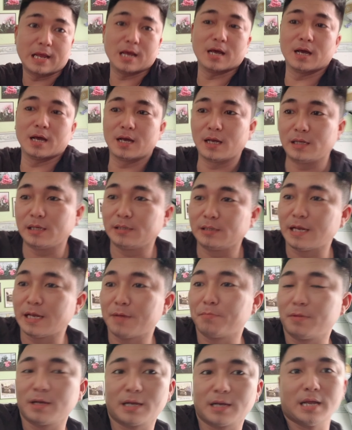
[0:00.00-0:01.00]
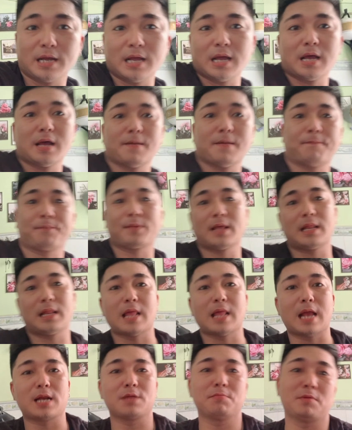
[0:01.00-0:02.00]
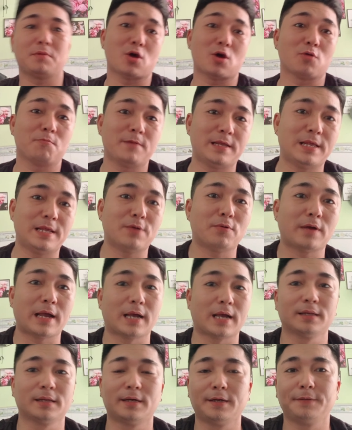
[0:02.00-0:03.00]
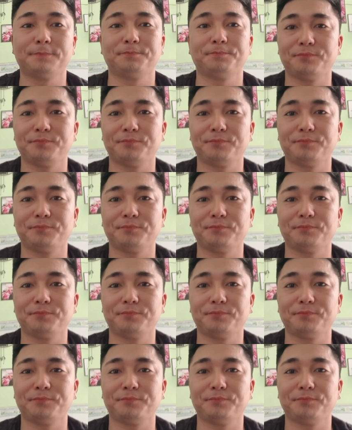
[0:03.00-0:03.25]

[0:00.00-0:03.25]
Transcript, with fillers: vừa ờ, xem mấy cái ờ, hình ảnh đoạn video ngắn thôi